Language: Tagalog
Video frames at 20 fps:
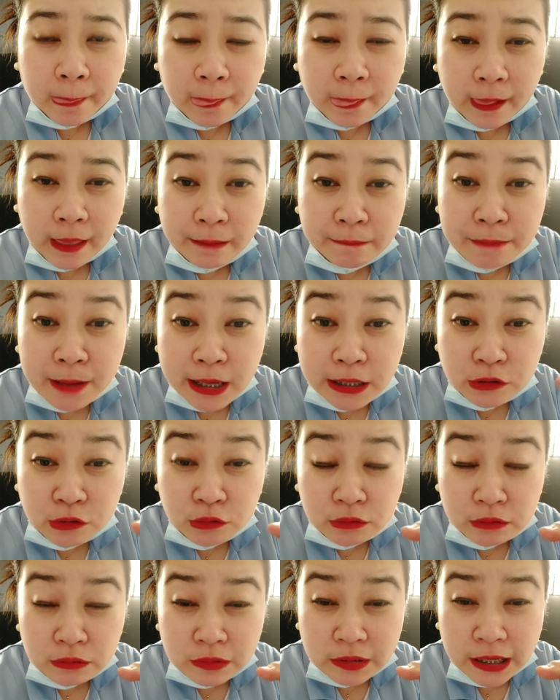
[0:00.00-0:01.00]
ipasok
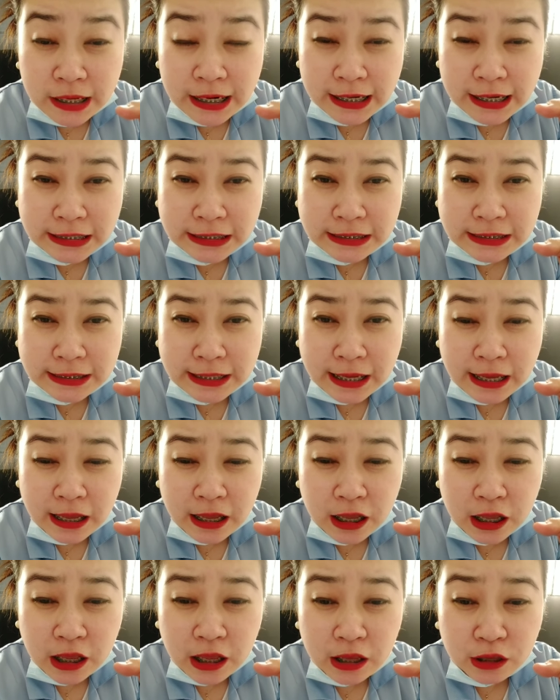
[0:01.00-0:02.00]
ko na lang sa
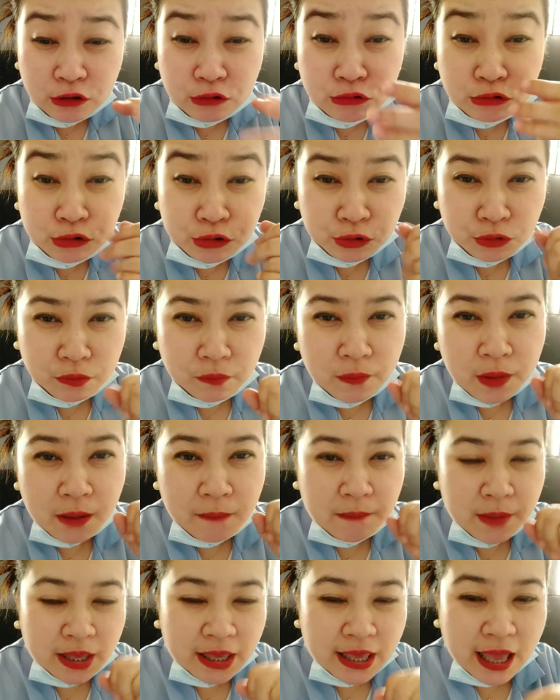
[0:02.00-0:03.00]
YouTube
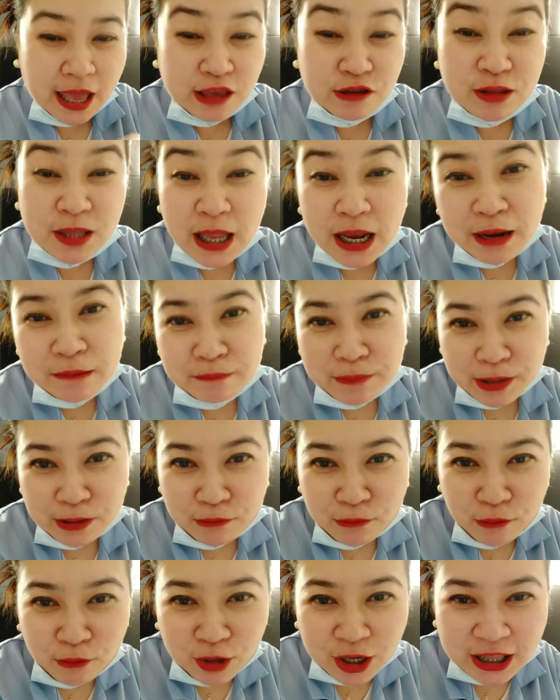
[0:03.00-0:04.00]
mamaya. Ayun na lang
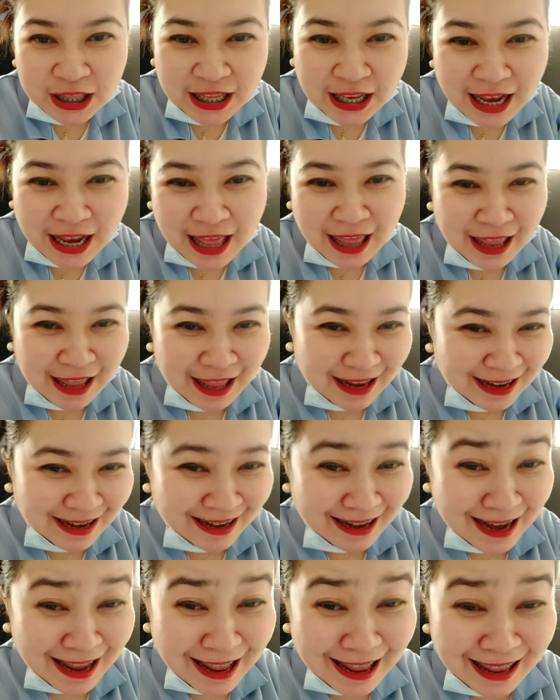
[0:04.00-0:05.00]
panoorin nila
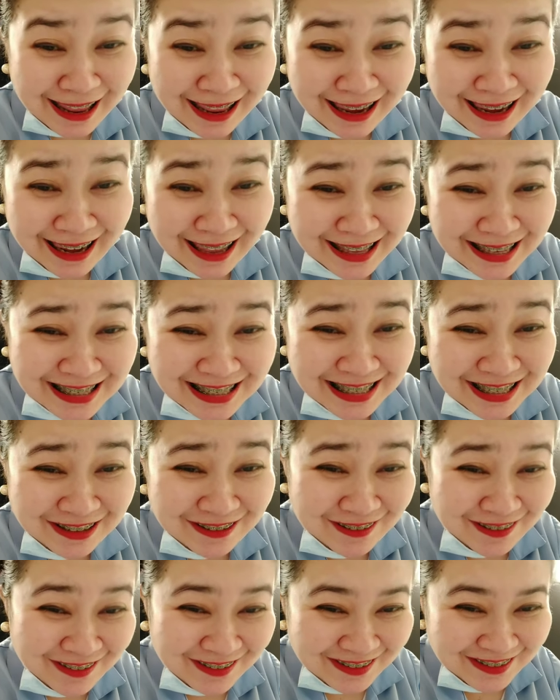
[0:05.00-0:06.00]
na LS
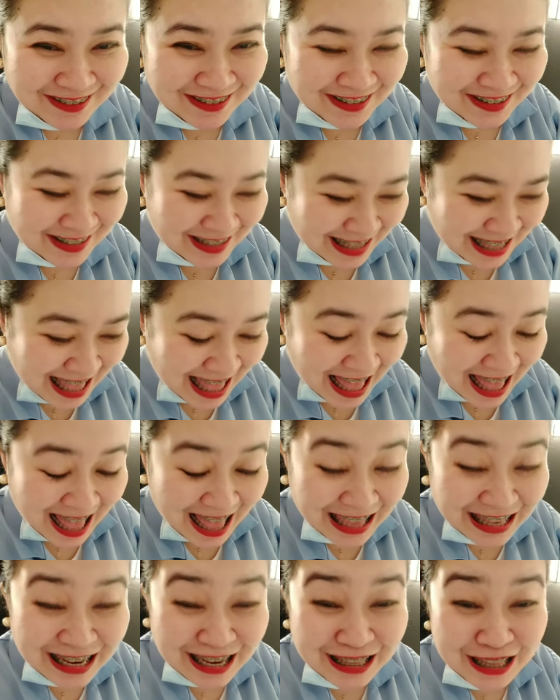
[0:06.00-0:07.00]
ko.
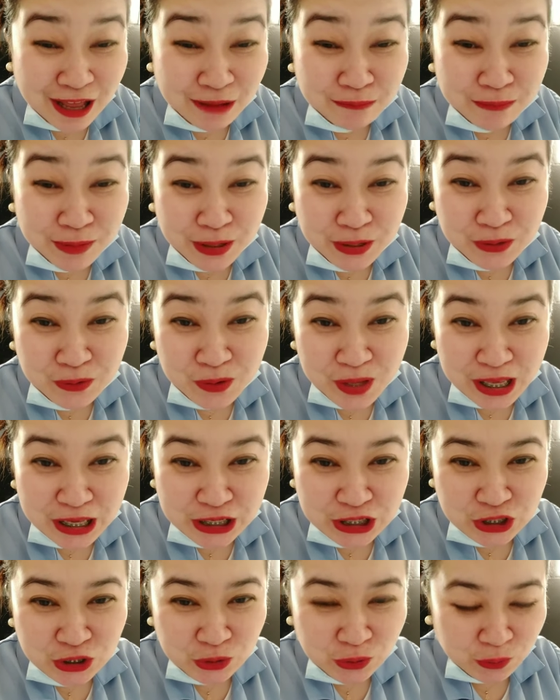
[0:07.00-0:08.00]
Ay, na WH
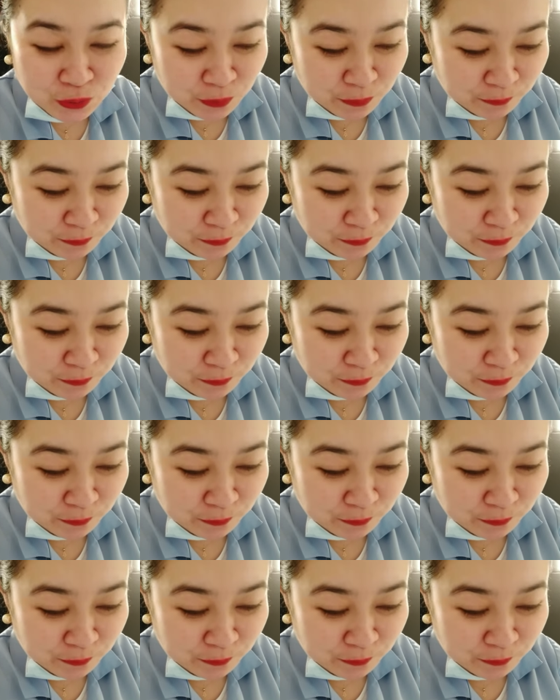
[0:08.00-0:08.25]
ko.